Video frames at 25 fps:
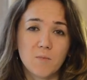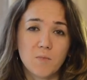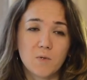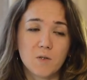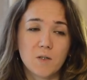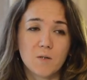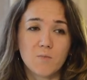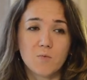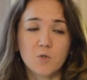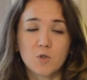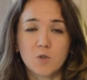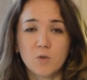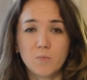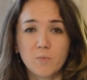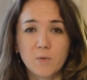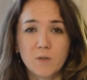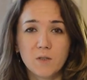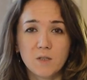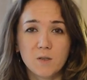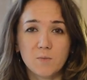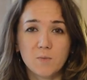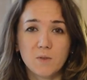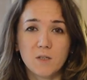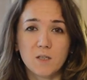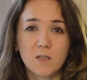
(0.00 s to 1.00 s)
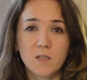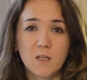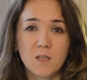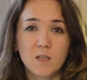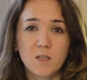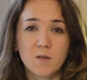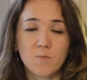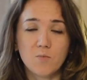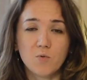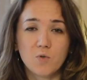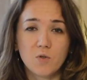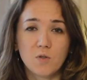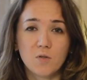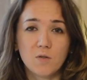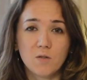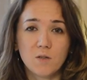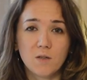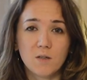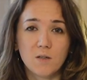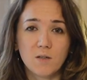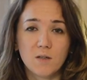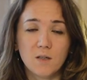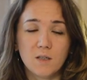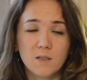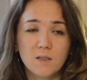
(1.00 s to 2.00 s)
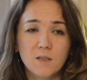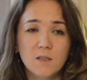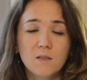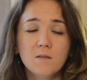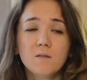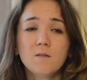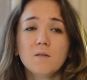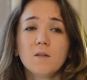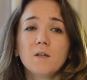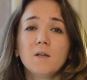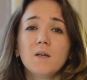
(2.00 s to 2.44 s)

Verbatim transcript: потому что принцип сосания бутылки один.